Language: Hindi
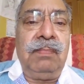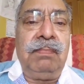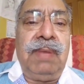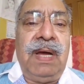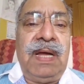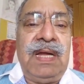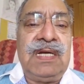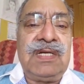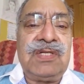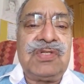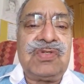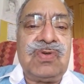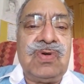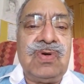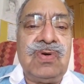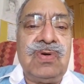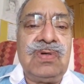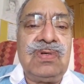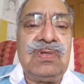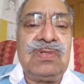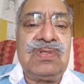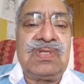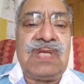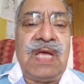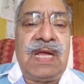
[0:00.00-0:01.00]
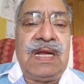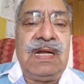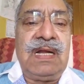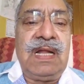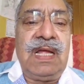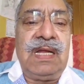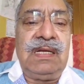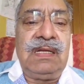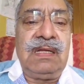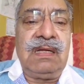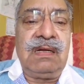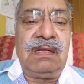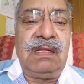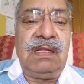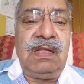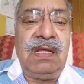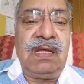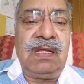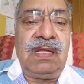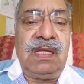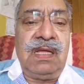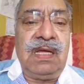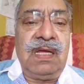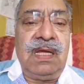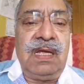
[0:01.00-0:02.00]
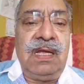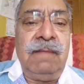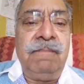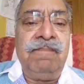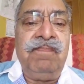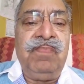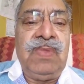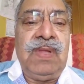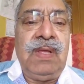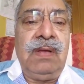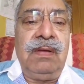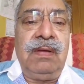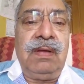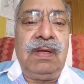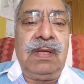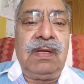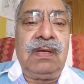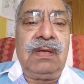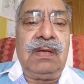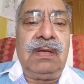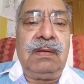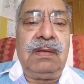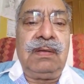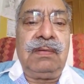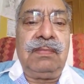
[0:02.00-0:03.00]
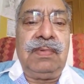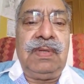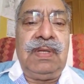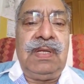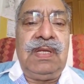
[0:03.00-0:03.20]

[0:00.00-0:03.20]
बायर्स को साइडलाइन कर दिया गया है आ,